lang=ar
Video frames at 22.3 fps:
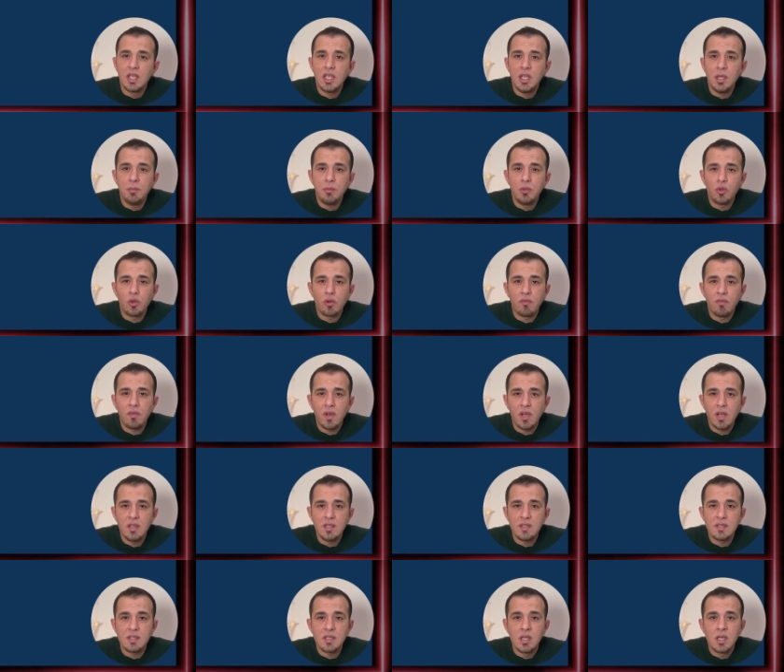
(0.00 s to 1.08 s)
keep your
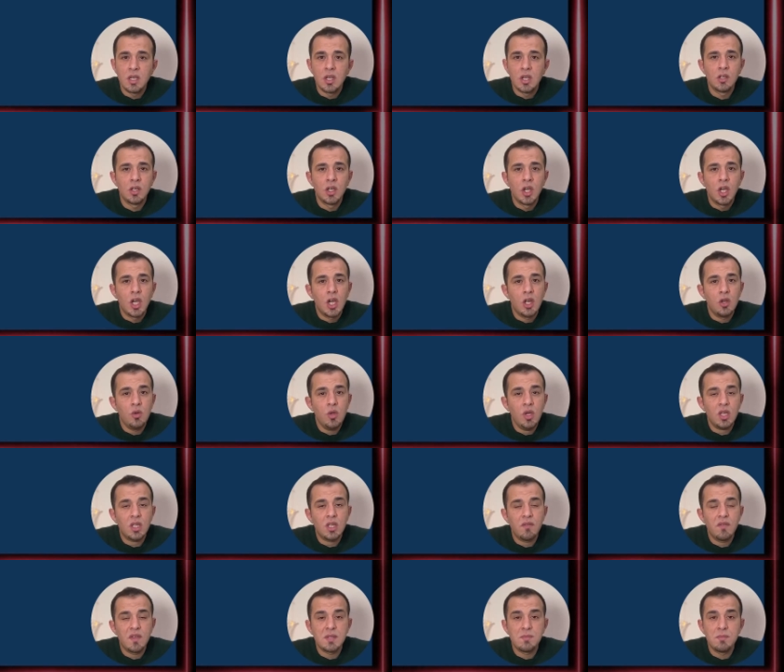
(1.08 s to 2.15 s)
files انه
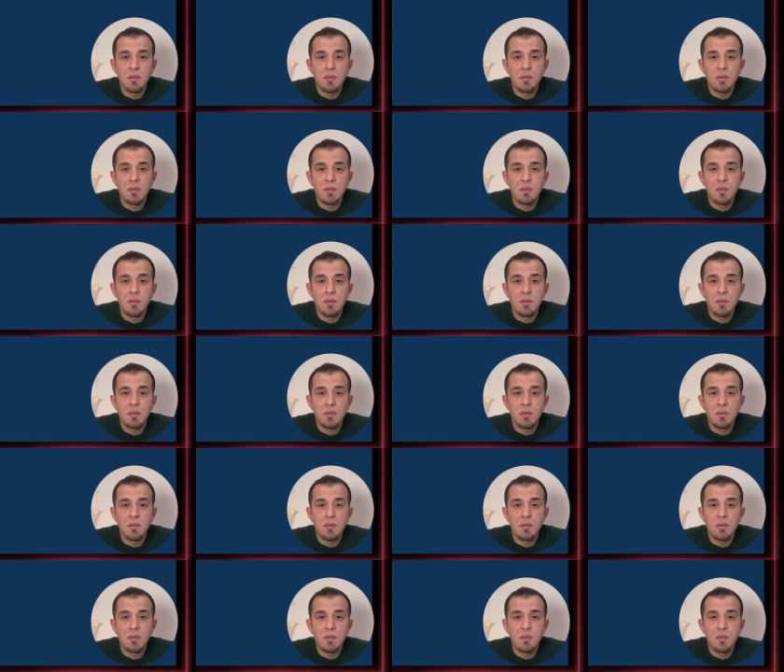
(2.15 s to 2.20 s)
يحتفظ